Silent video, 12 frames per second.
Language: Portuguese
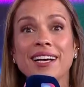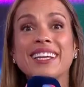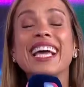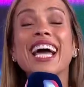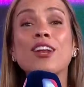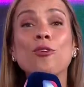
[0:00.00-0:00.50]

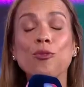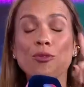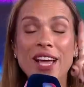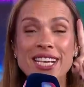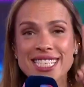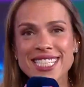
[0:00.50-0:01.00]
Quero
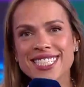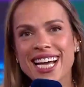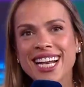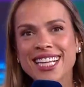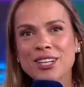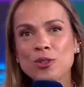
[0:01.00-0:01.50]
ver se esse
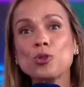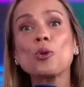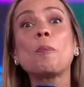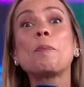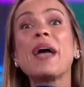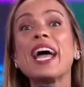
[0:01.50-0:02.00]
cara tem o
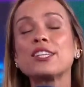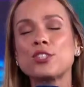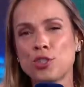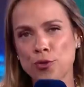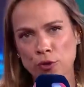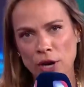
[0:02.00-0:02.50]

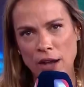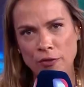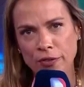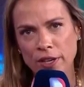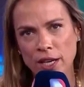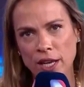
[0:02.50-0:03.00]
tupete de furar a
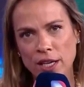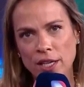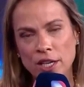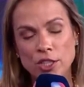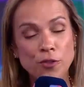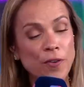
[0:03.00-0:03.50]
fila.
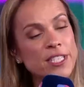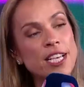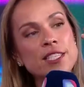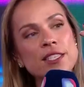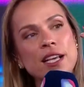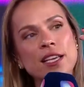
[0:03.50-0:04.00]
De fazer
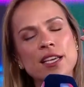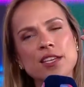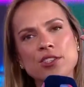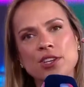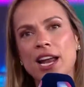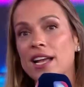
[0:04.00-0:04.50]
isso aqui
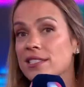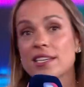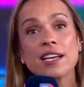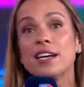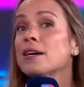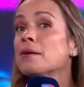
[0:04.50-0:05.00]
de
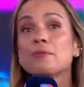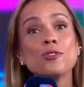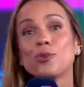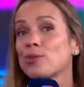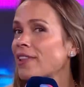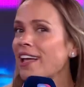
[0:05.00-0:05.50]
gracinha.
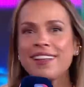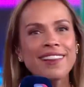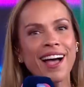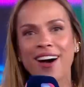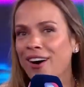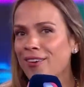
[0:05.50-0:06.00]
Não tem,
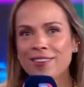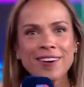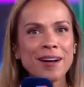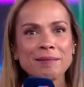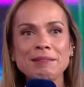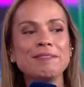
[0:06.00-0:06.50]
não.
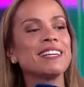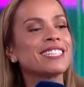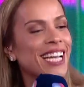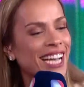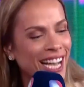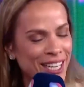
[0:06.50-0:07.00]
Porque vai
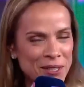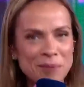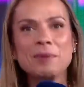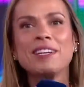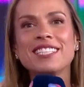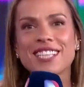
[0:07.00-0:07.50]
chegar ali o
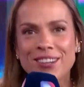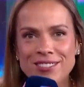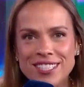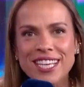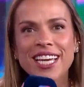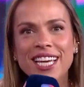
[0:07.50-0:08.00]

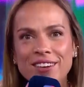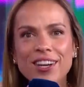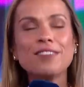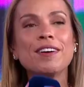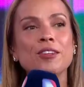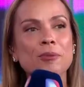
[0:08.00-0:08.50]
policialzinho,
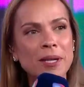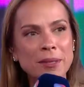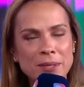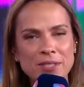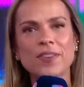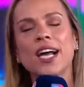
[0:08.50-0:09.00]
ele vai no
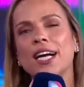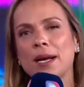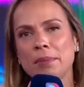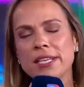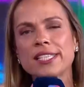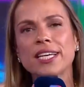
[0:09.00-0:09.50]
mínimo esfriar a
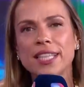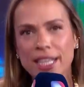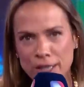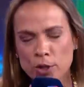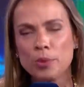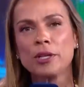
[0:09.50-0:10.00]
cabecinha
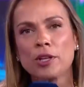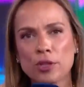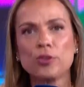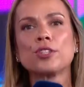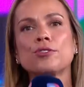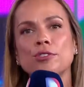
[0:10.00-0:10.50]
dele dormindo à
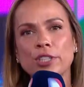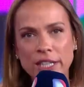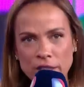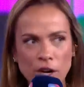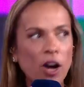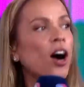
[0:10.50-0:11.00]
noite no cilindro,